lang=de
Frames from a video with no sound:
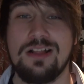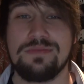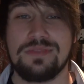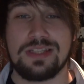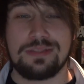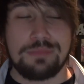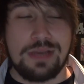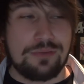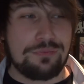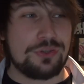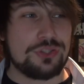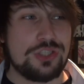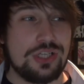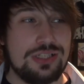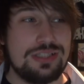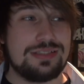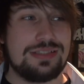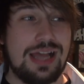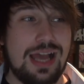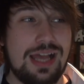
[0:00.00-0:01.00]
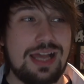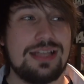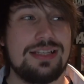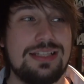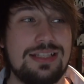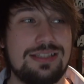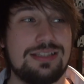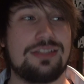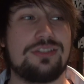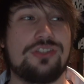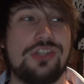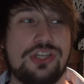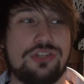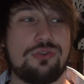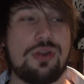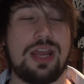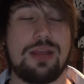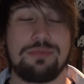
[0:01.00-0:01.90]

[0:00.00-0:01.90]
Das mag wahrscheinlich daran liegen, dass J.J.